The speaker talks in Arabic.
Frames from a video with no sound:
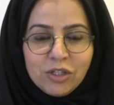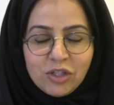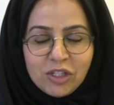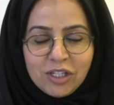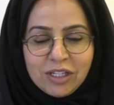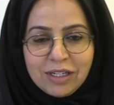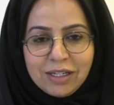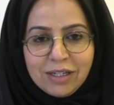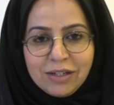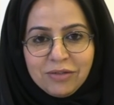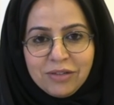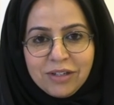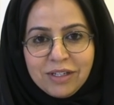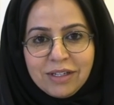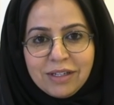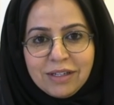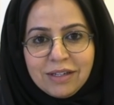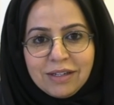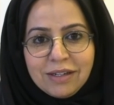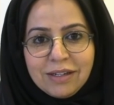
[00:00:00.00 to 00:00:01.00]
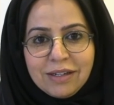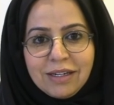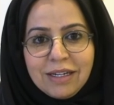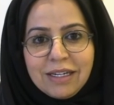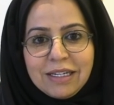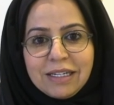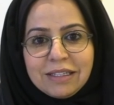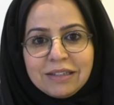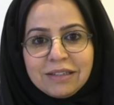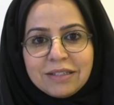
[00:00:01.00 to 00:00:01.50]
إن شاء الله في آه،
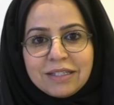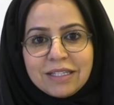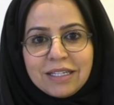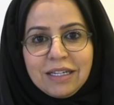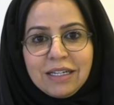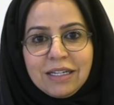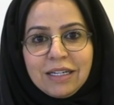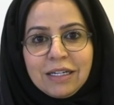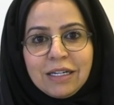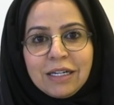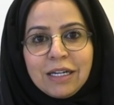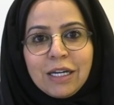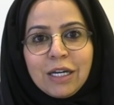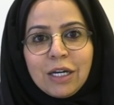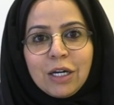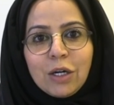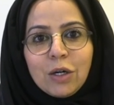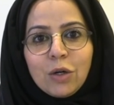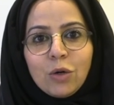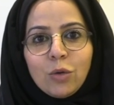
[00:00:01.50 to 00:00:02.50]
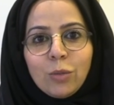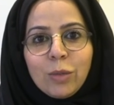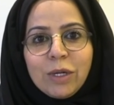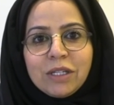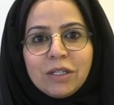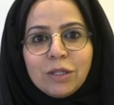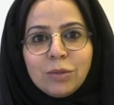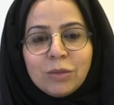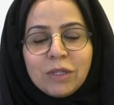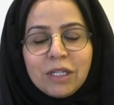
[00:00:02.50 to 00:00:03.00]
هيئة الصحة
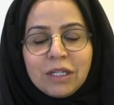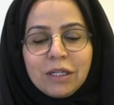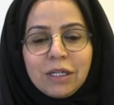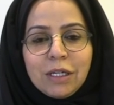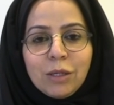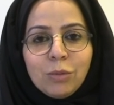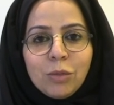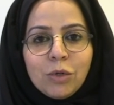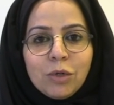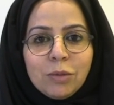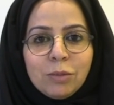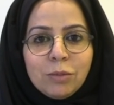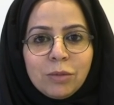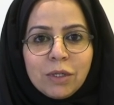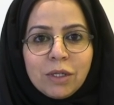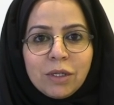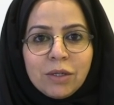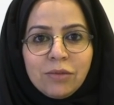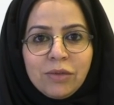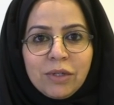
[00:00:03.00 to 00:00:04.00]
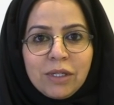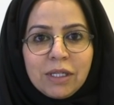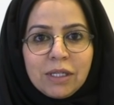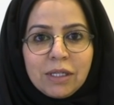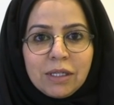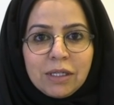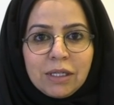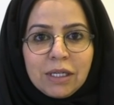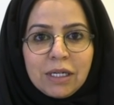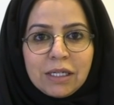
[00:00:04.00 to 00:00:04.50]
وبيتم تكريمهم آه،
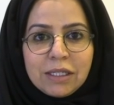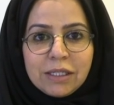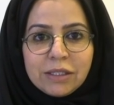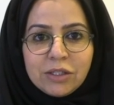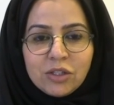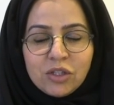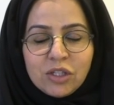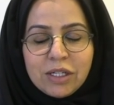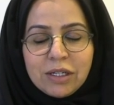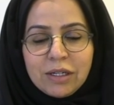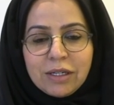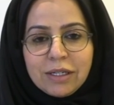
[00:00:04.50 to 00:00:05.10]
في نهاية الشهر